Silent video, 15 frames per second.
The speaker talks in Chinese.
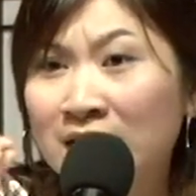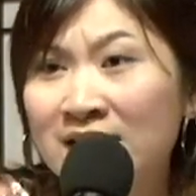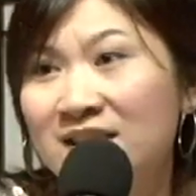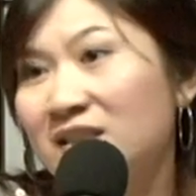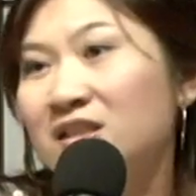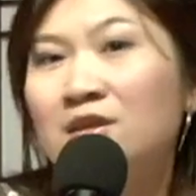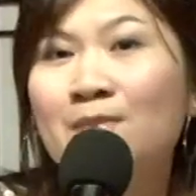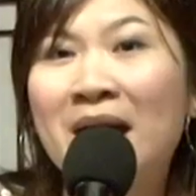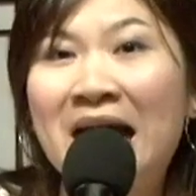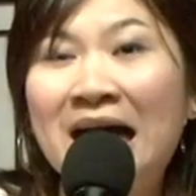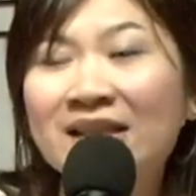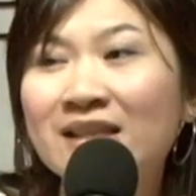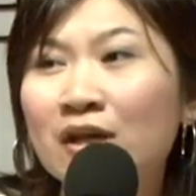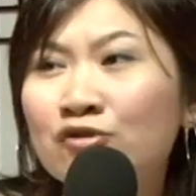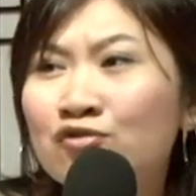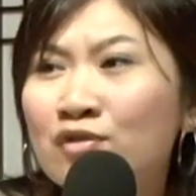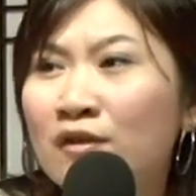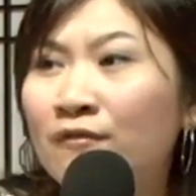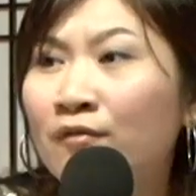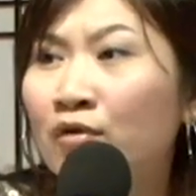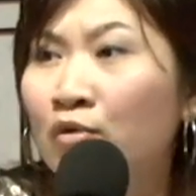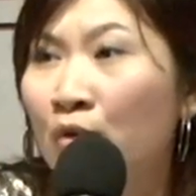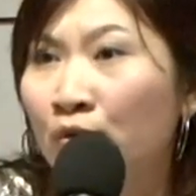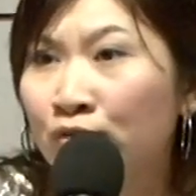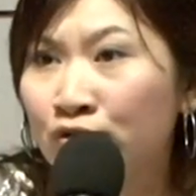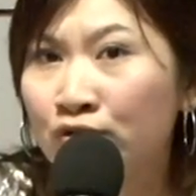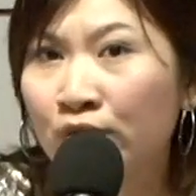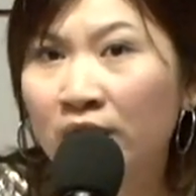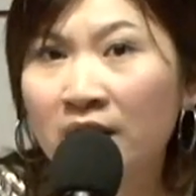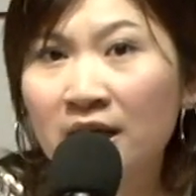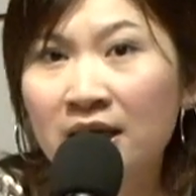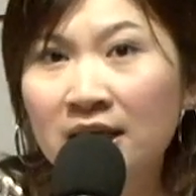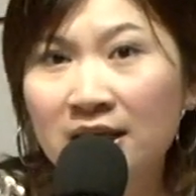你只是把它当做一份工作，